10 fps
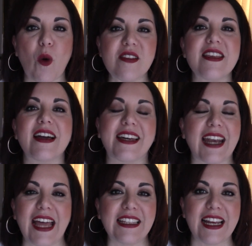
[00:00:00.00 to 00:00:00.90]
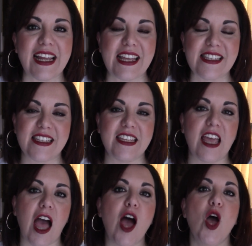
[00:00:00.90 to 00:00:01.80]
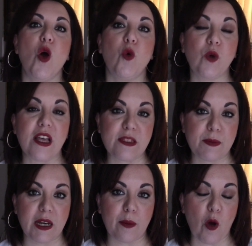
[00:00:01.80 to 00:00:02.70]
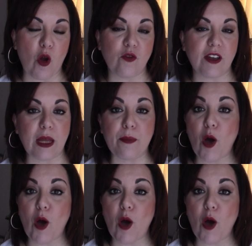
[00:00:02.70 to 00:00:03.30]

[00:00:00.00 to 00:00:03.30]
quasi a credere che sia un aspirapolvere.